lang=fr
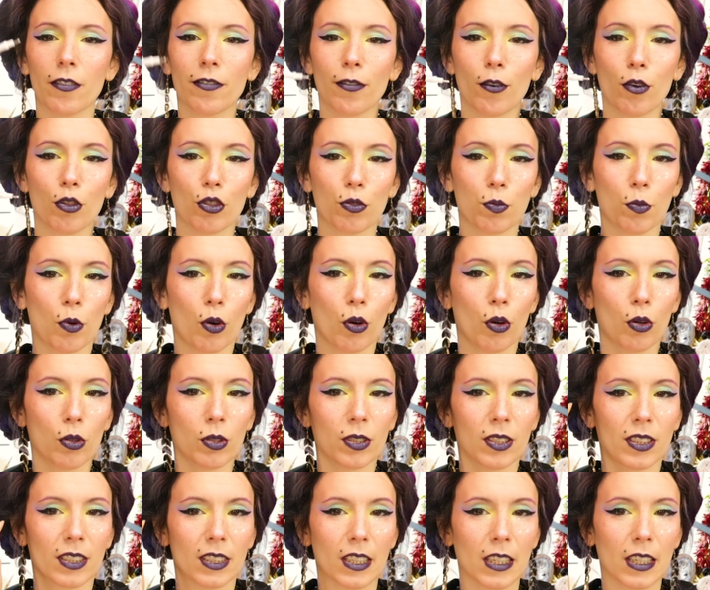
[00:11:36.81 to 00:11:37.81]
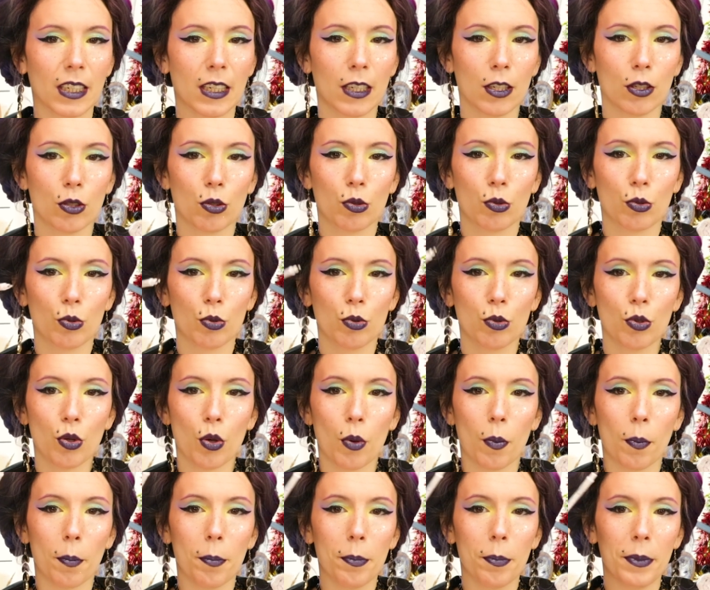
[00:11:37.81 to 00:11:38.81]
Franchement, c'est
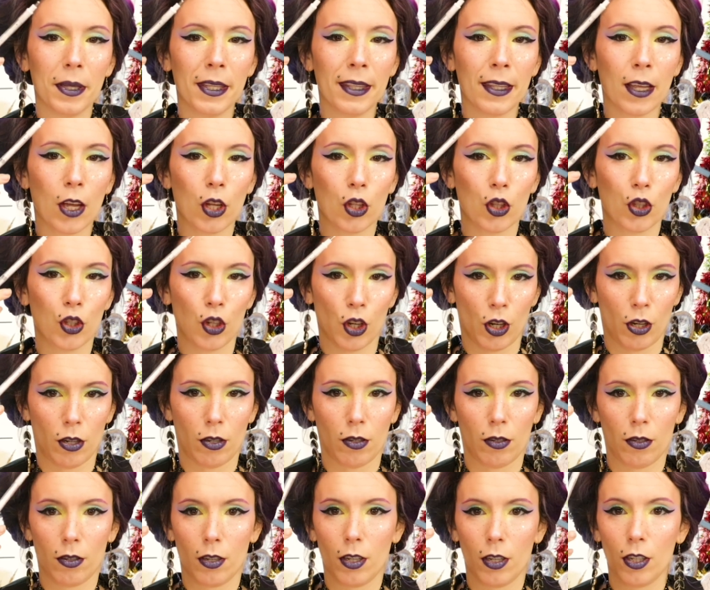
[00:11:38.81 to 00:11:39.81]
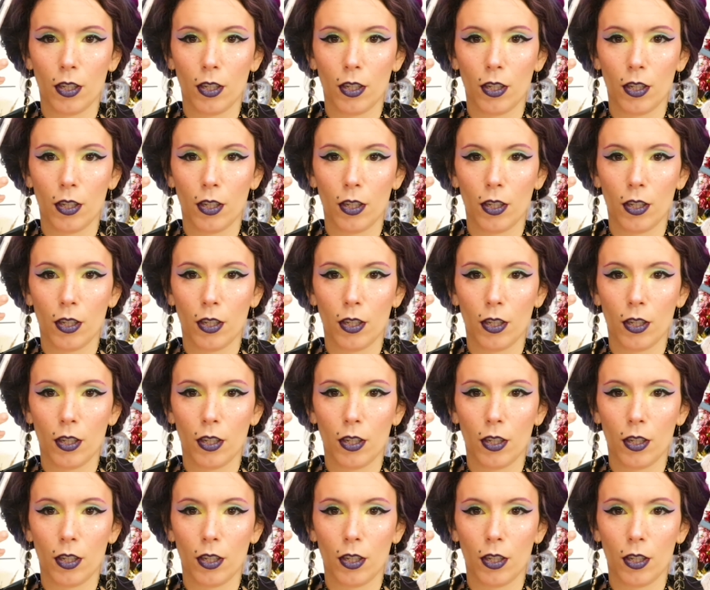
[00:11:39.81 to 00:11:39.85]
une mine d'or.